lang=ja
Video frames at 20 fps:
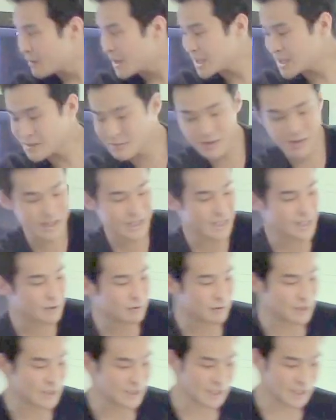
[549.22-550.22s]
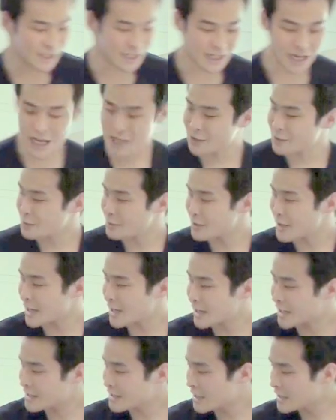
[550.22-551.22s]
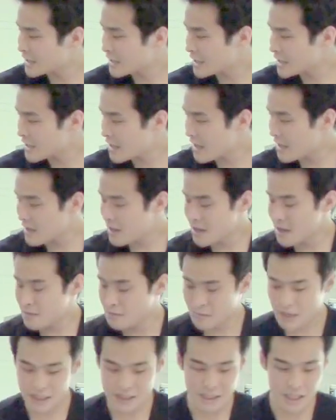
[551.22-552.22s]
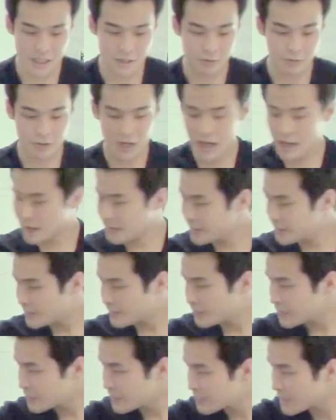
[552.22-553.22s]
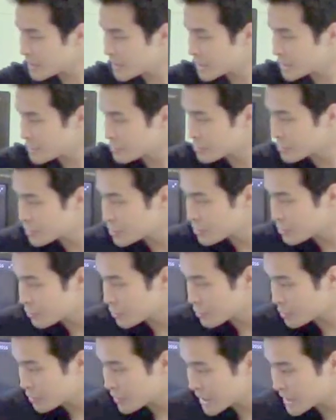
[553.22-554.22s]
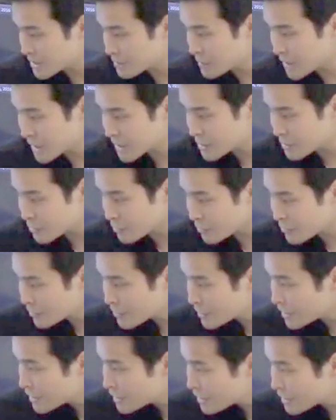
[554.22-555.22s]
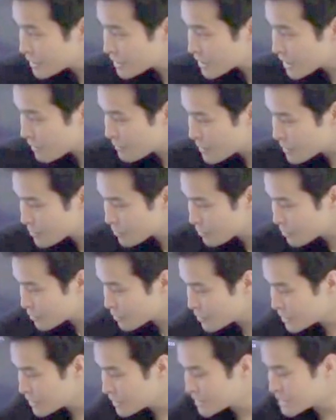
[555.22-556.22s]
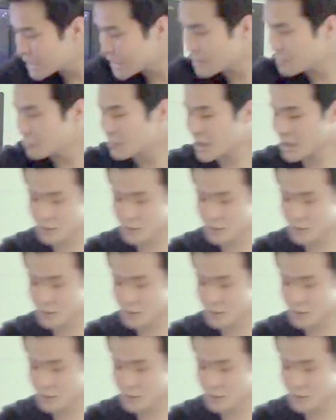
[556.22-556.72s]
まあ、一番適合率が高いという結果になっていて、まあ、性能が既存手法のエスプレッソに比べると性能